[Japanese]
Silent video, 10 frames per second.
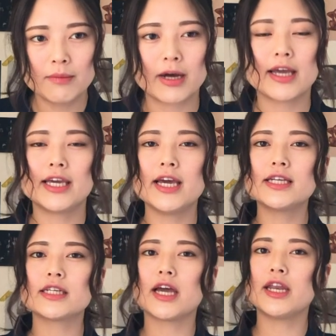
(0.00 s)
ま比
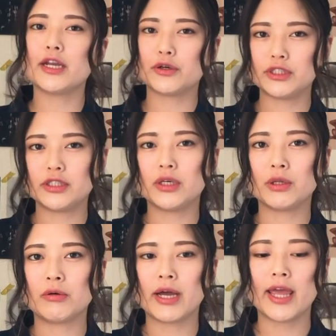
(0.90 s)
叡山延暦寺っていう
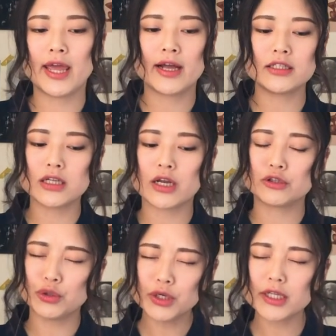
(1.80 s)
のは平安時代
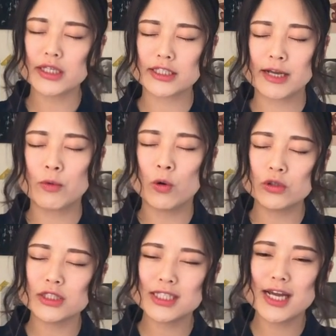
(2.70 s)
の初期ですねもうほ
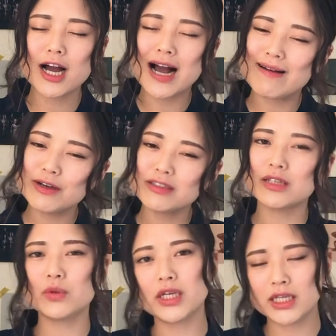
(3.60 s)
んと時代が変わるっ
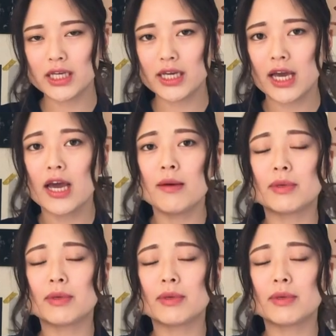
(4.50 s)
て時に、